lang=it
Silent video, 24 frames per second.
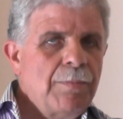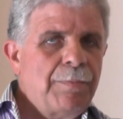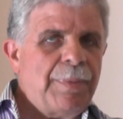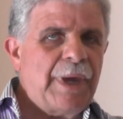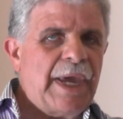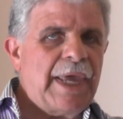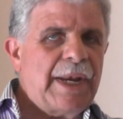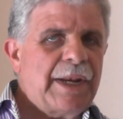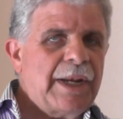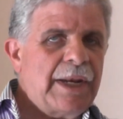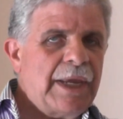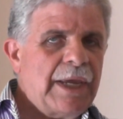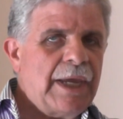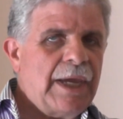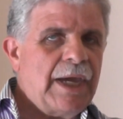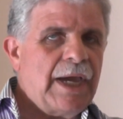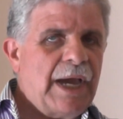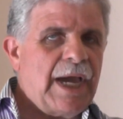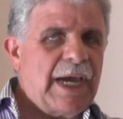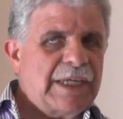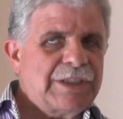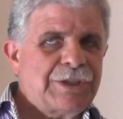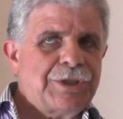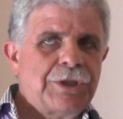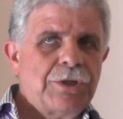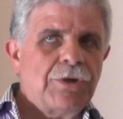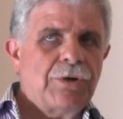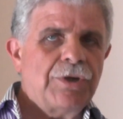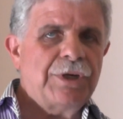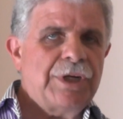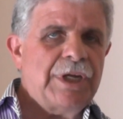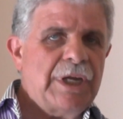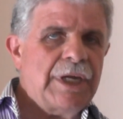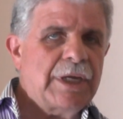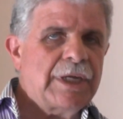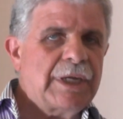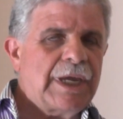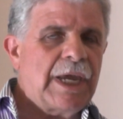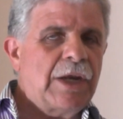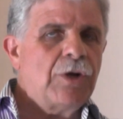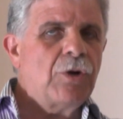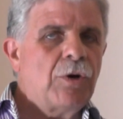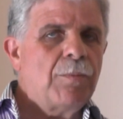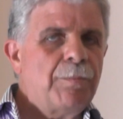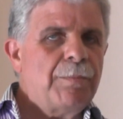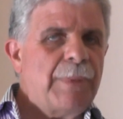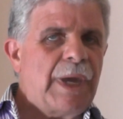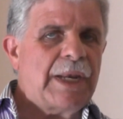per azioni che
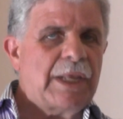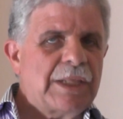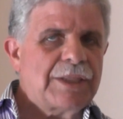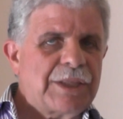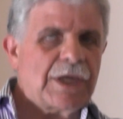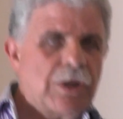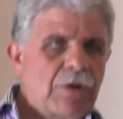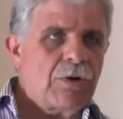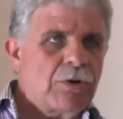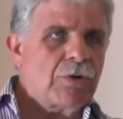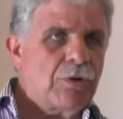non meritano